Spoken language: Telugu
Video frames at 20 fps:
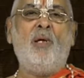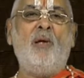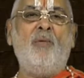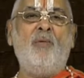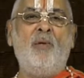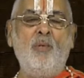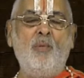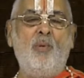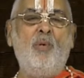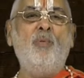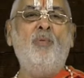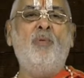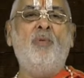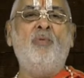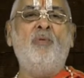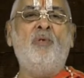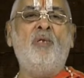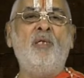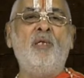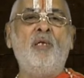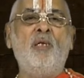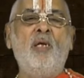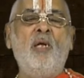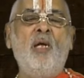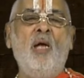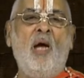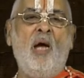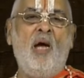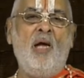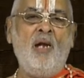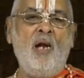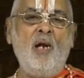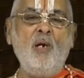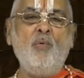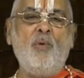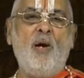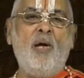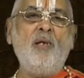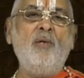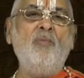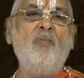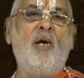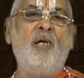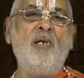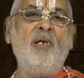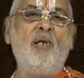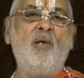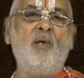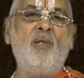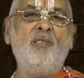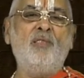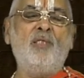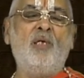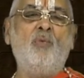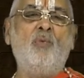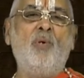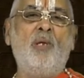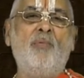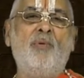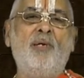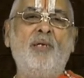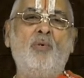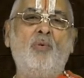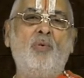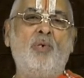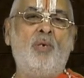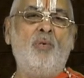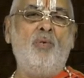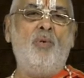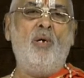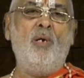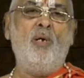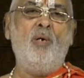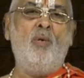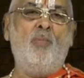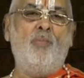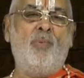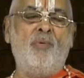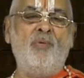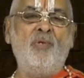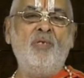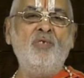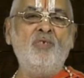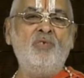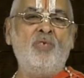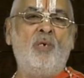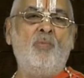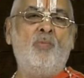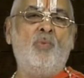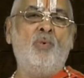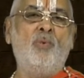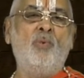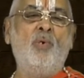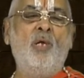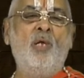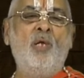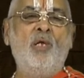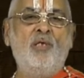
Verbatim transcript: యొక్క వైభవం ఏమిటి ఆనాడు వారు వానరులంతా కూడా వైకుంఠ గుహల్లో ప్రవేశించినప్పుడు